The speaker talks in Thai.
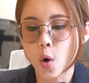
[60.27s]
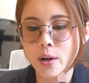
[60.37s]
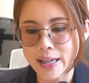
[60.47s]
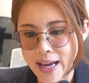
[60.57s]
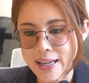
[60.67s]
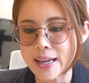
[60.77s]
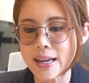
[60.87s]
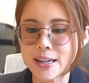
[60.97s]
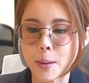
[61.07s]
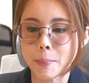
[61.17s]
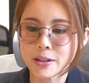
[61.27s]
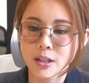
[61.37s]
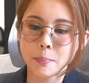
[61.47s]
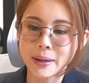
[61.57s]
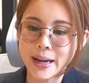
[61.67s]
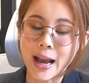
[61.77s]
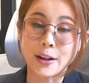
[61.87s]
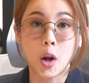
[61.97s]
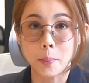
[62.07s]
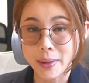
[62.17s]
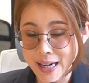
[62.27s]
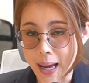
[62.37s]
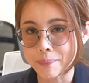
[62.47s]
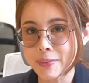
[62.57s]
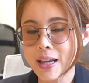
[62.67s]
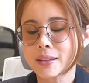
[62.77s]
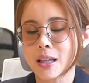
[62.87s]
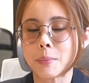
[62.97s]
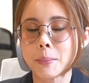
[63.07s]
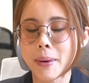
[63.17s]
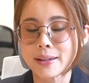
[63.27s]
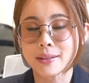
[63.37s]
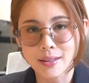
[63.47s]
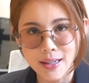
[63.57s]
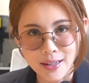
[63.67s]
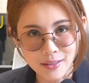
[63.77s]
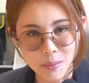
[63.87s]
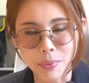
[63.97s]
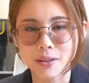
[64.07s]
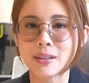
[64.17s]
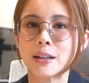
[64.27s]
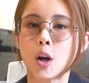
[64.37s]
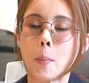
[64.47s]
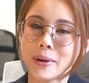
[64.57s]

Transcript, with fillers: คนไทยเองเนี่ยเผชิญปัญหานอนไม่หลับถึงประมาณ 40%ของ